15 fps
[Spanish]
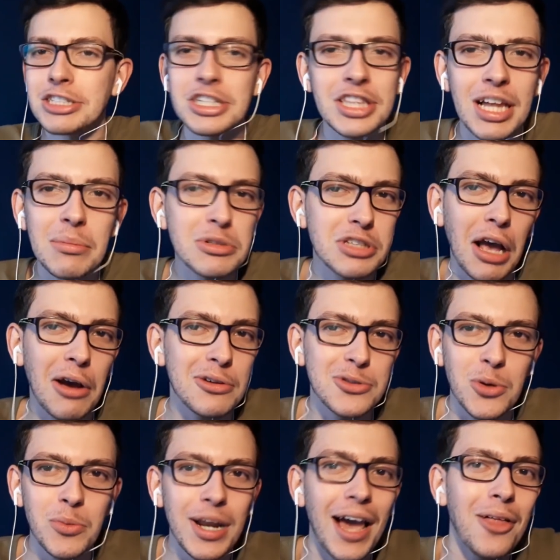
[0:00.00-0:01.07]
que ya estamos
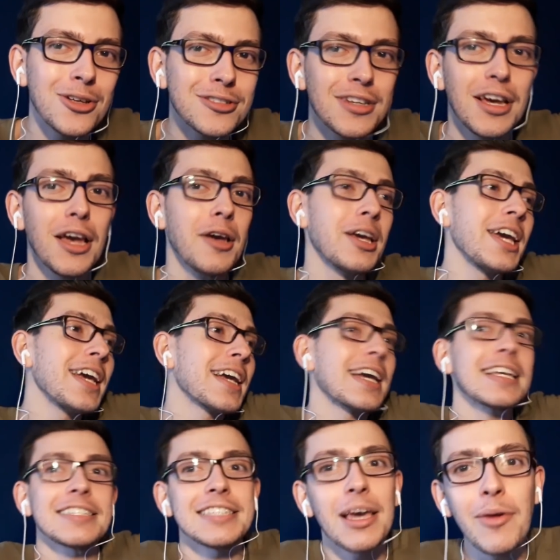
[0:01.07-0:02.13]
acostumbrados, eh,
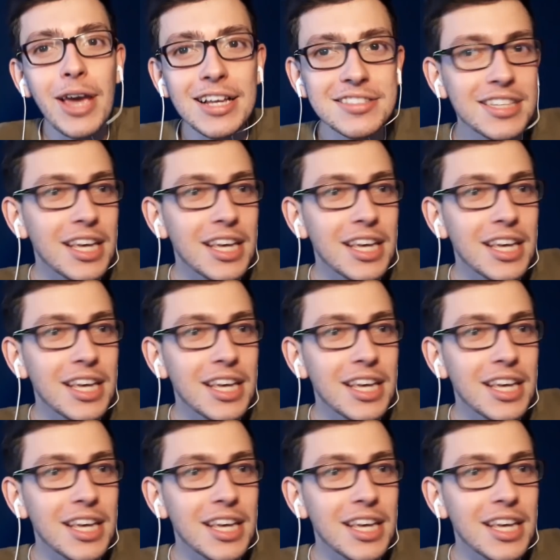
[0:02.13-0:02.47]
que se vea